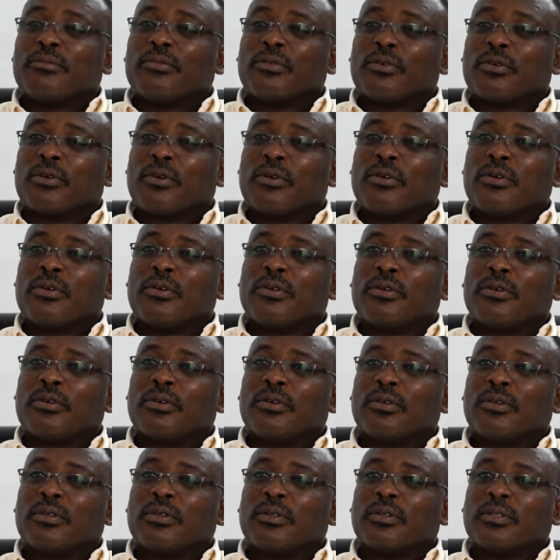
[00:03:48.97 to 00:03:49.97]
pour
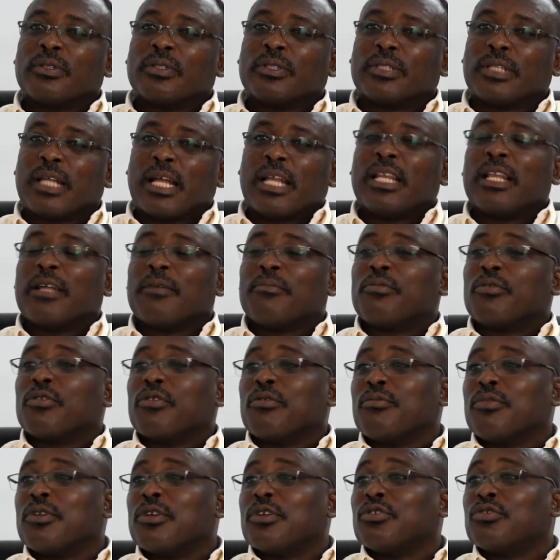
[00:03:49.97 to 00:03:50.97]
que dès les
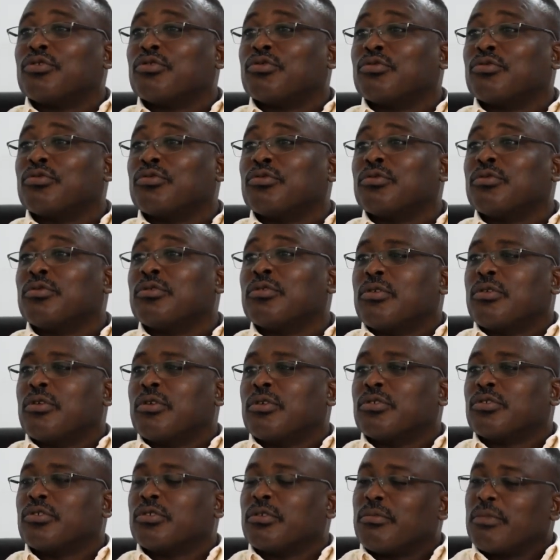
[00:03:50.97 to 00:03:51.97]
premiers jours,
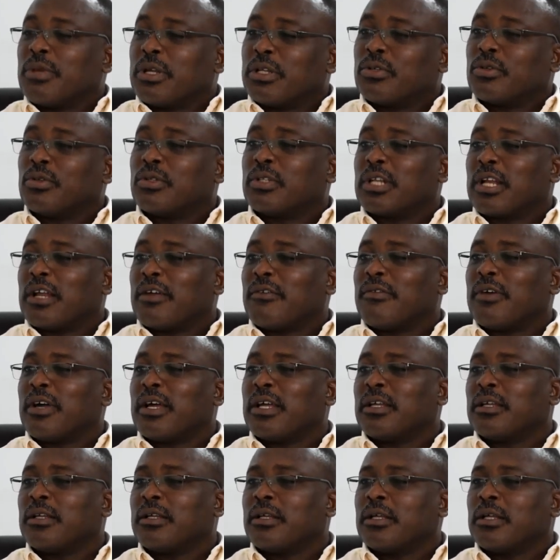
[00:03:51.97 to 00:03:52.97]
l'on se mette au
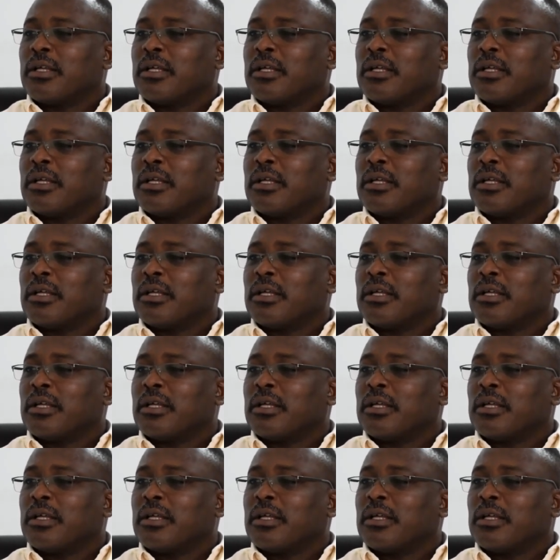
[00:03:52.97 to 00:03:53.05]
travail.